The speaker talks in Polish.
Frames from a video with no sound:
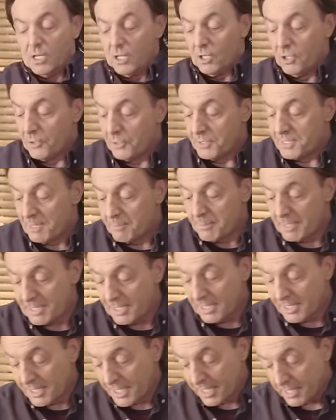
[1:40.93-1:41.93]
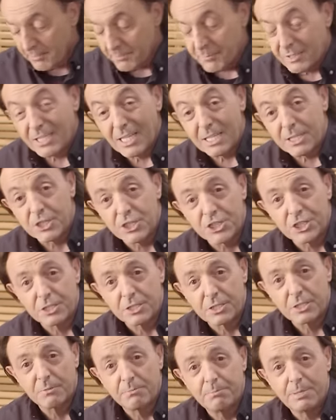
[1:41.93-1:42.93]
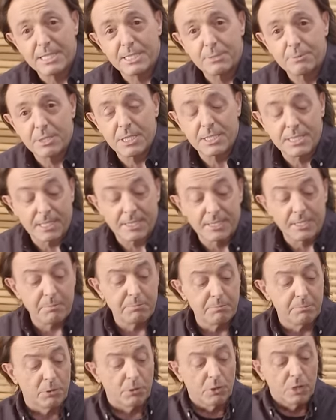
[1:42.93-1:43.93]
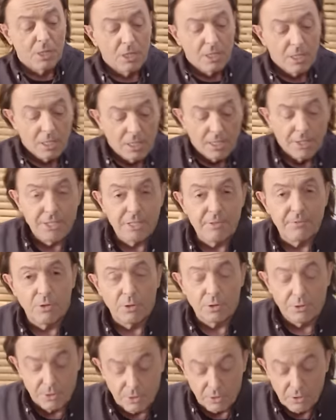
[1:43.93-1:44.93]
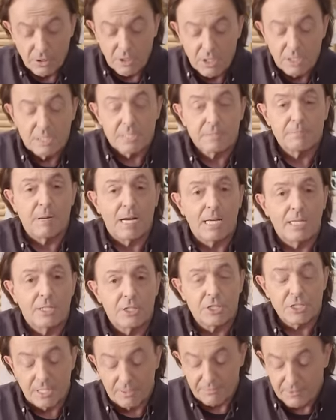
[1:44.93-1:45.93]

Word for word: Gorąca patelnia też bez przesady, bo nie wolno spalić na